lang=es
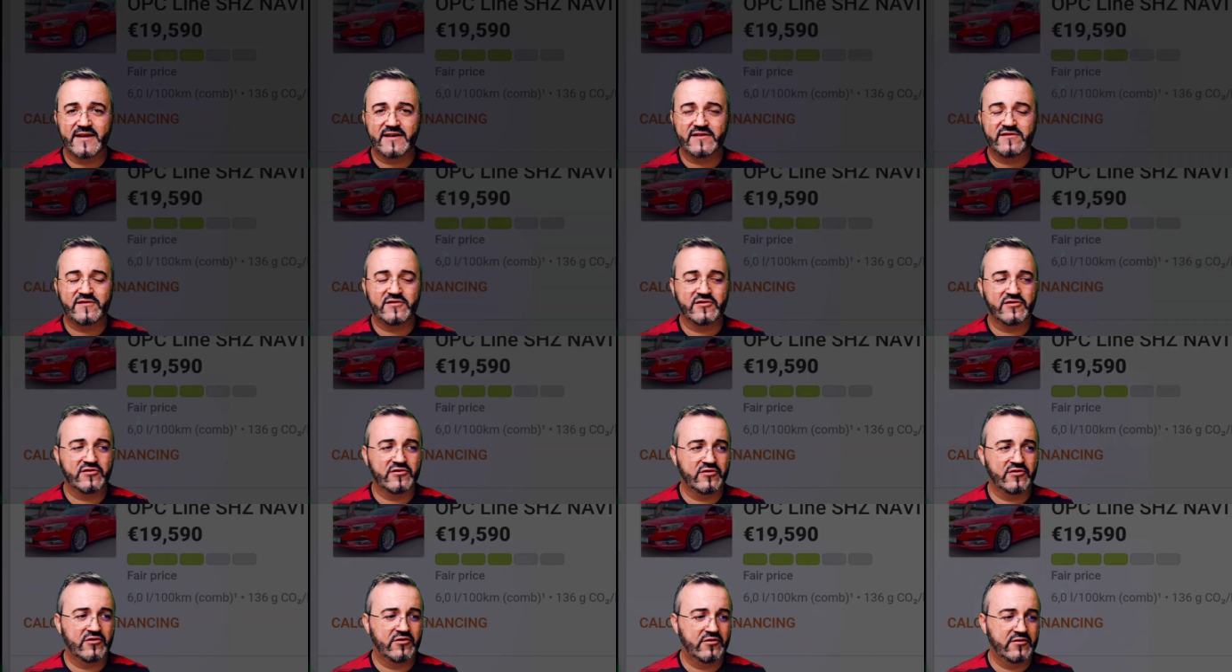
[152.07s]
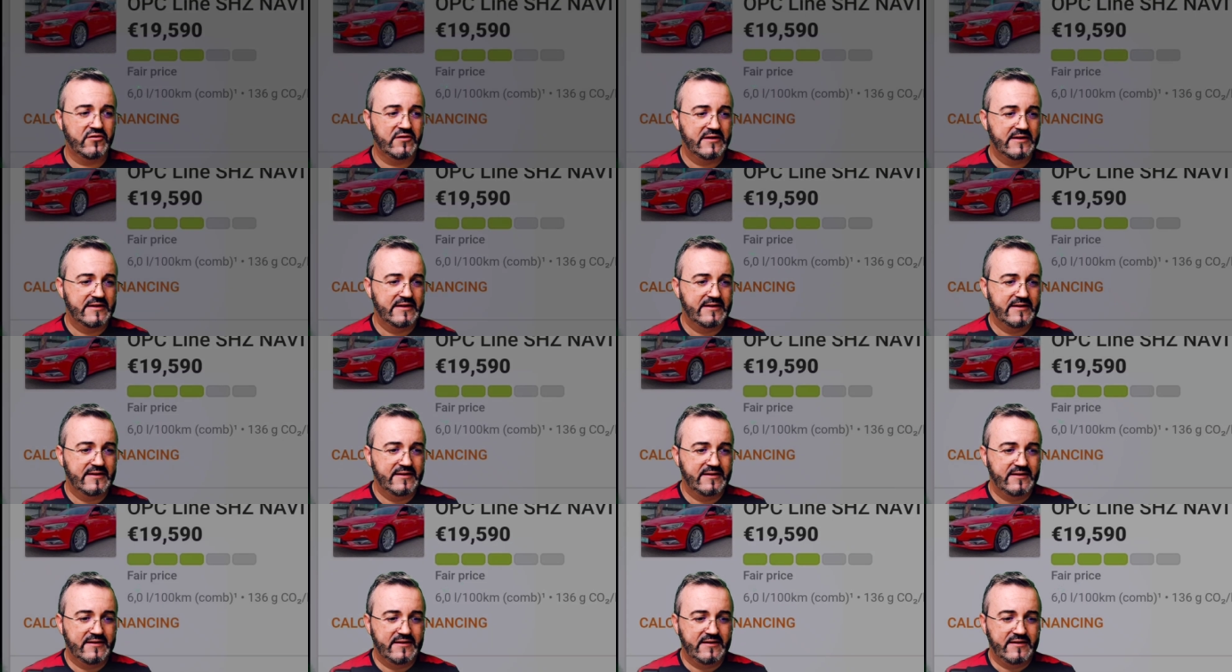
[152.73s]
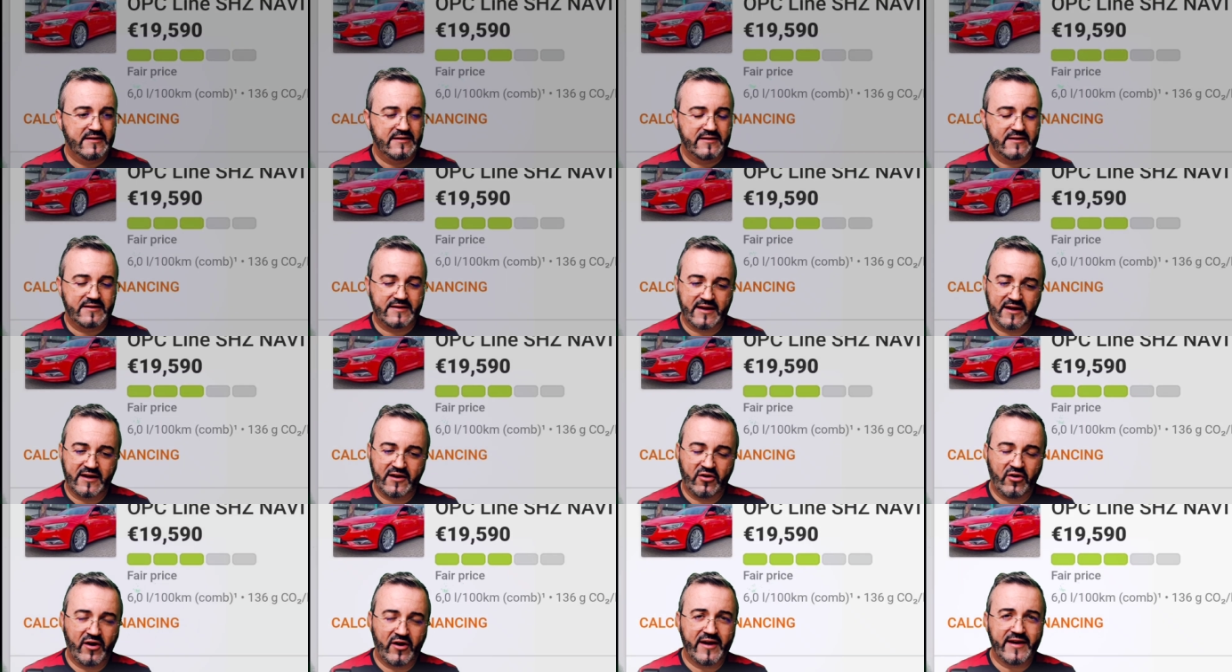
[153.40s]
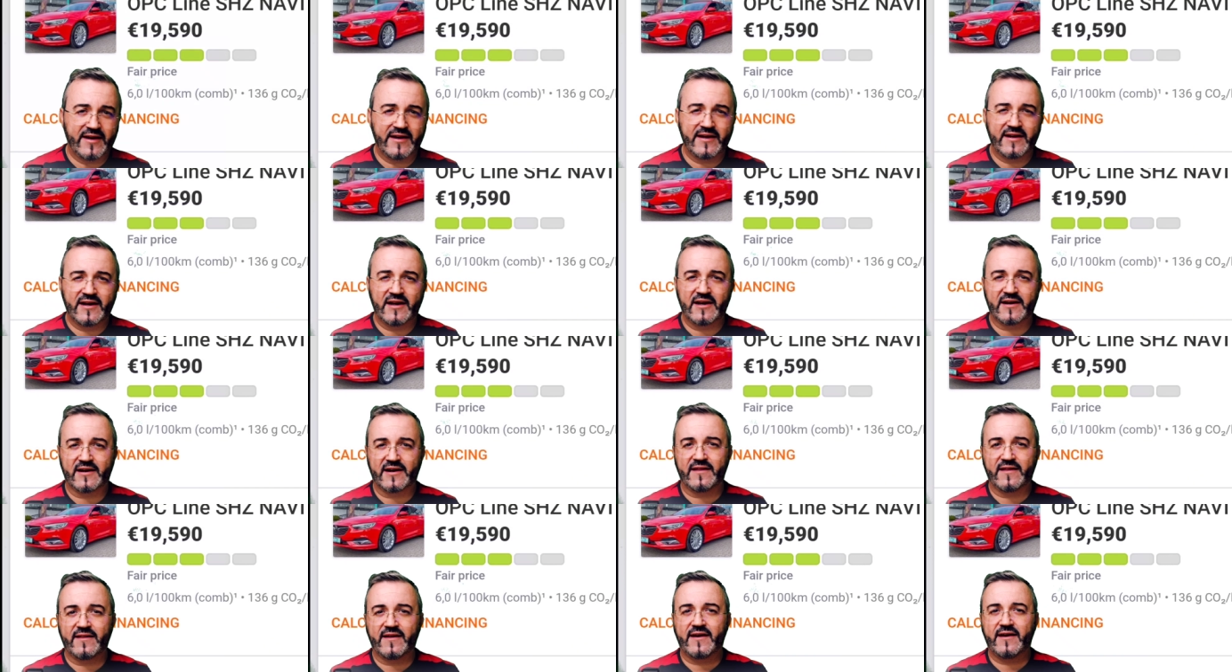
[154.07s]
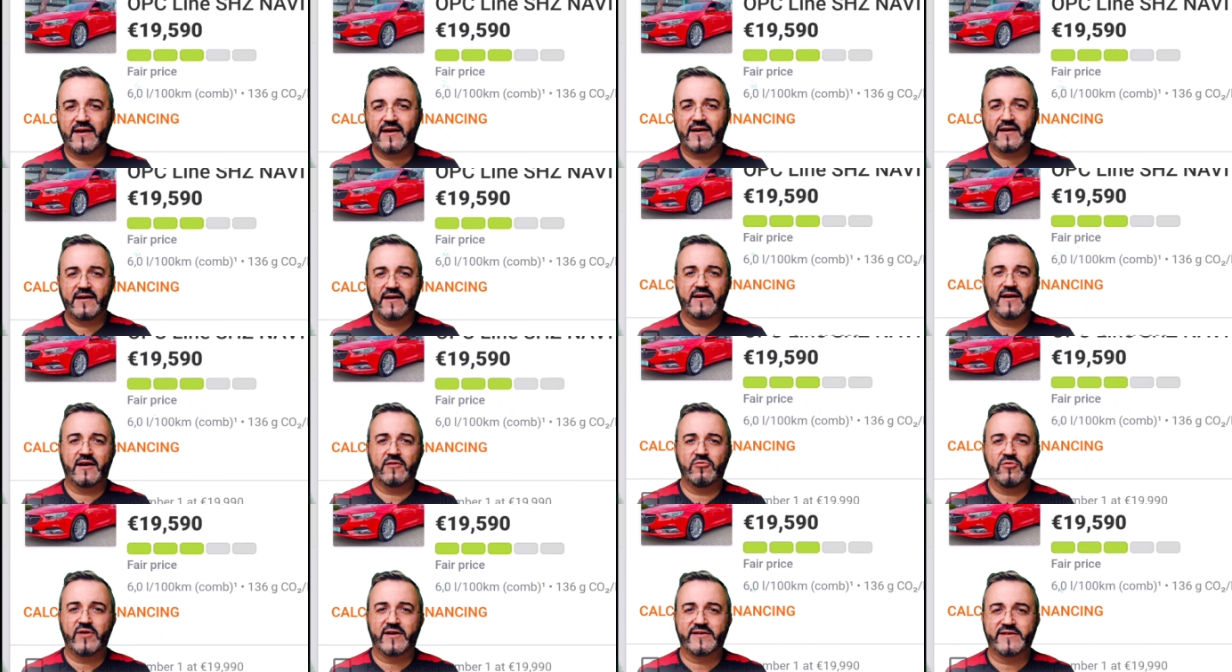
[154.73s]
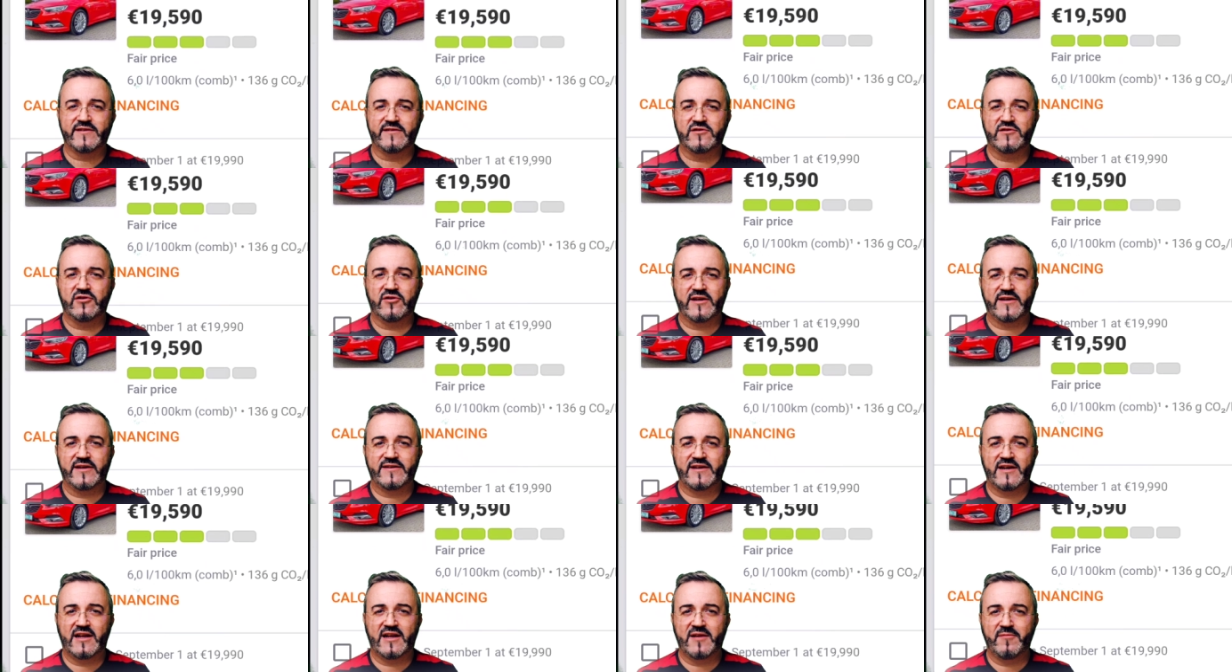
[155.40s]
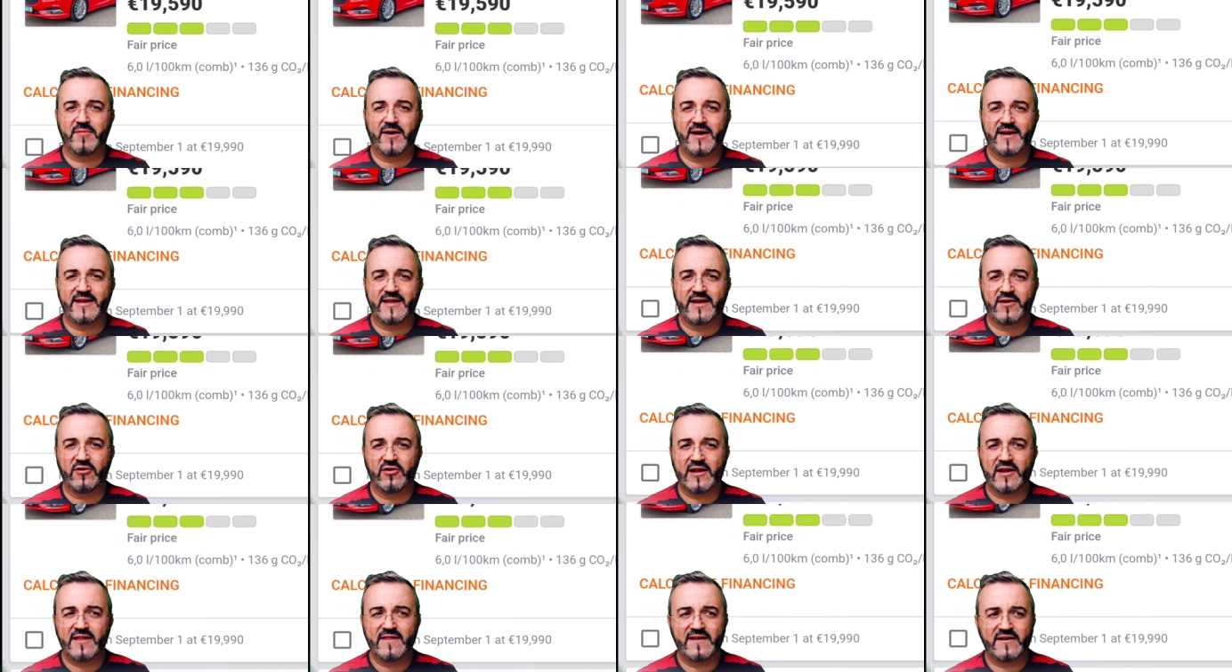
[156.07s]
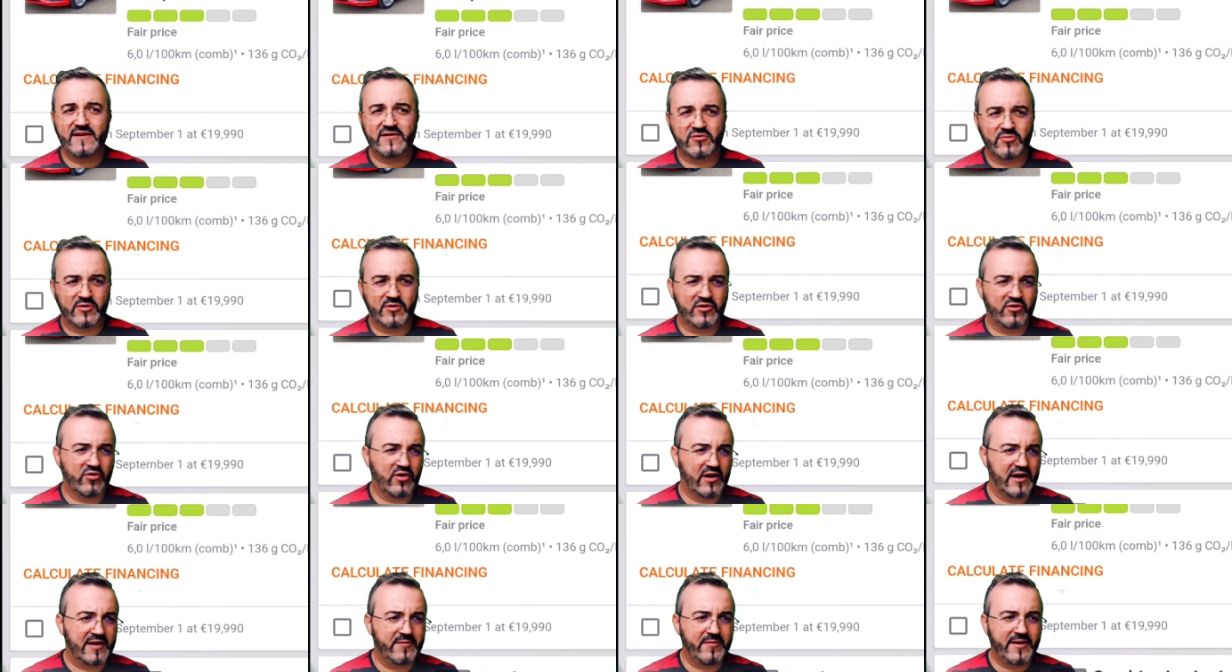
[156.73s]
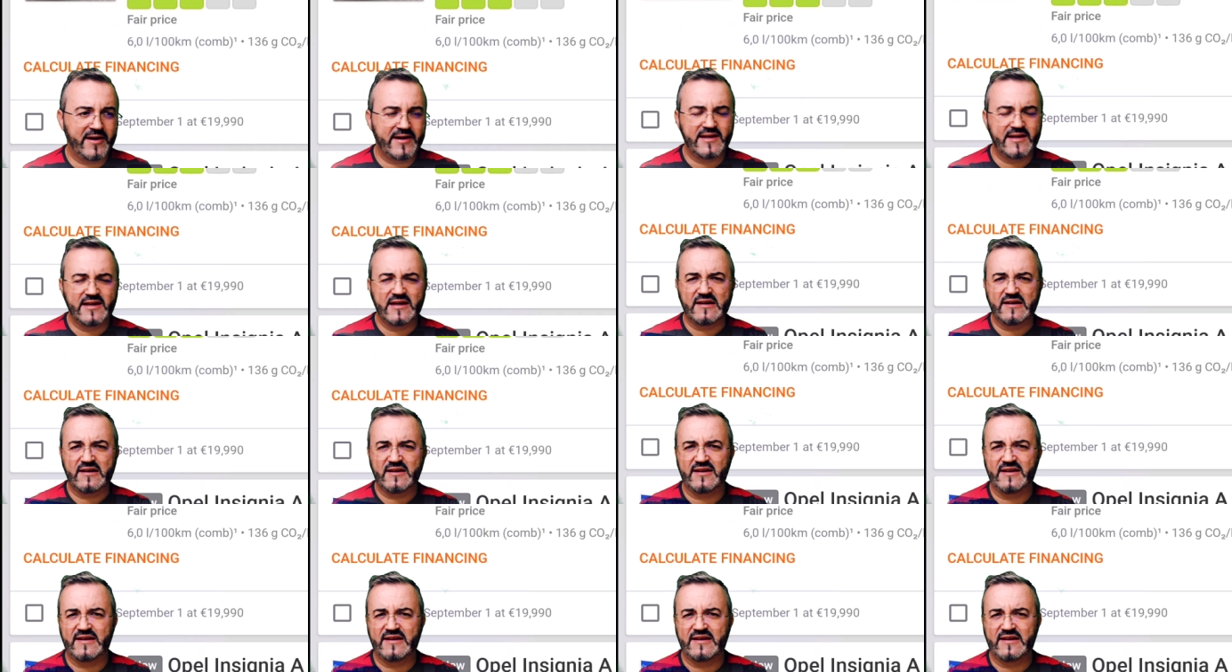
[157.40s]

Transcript: De hecho, tengo ahí en el radar algunas historias en Alemania y Holanda, sobre todo Alemania,